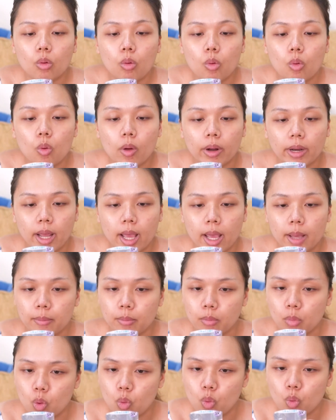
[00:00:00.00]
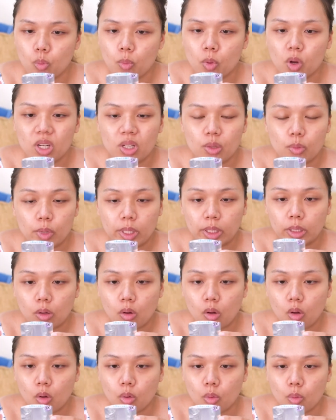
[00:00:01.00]
ขวดแอมพูบริเวณค
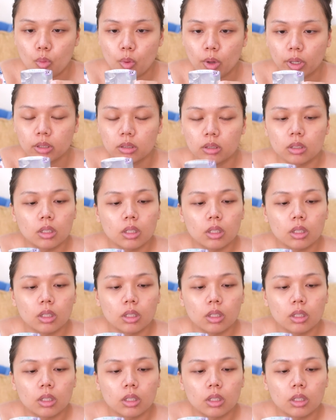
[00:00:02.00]
อขวด